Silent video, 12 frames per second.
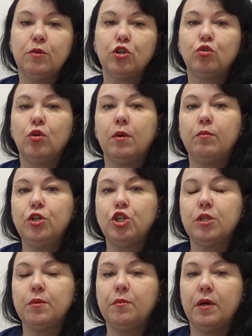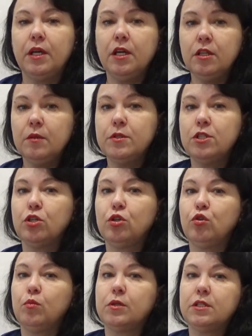между обычным и багетным
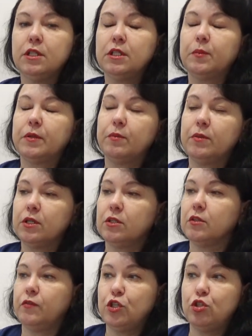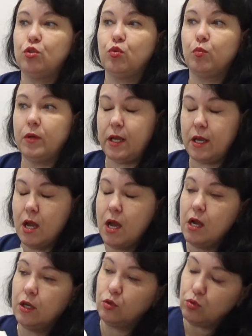стеклом где-то примерно 200 рублей.
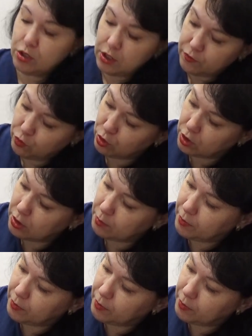Но здесь все-таки